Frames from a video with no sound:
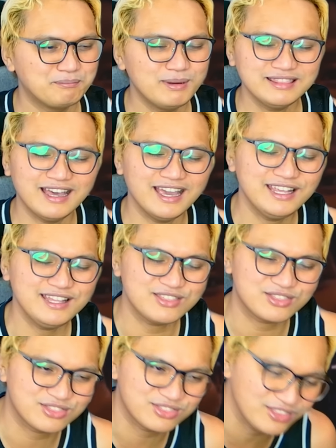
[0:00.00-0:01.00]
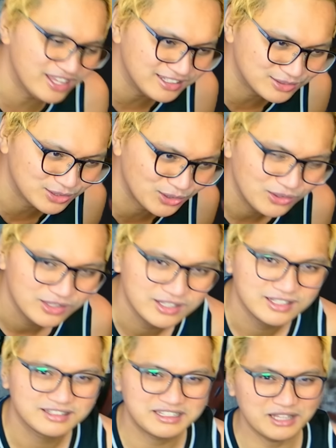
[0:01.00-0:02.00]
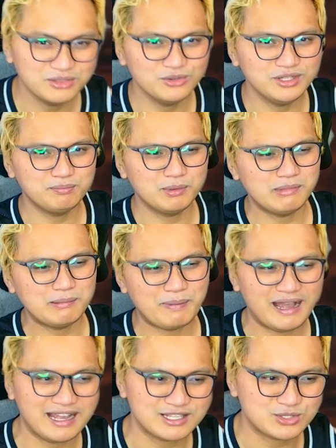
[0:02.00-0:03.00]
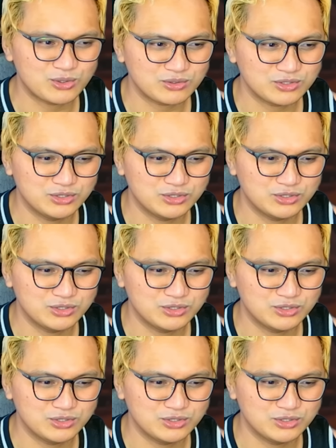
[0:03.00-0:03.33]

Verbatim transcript: But I think, no, nandun din pumapasok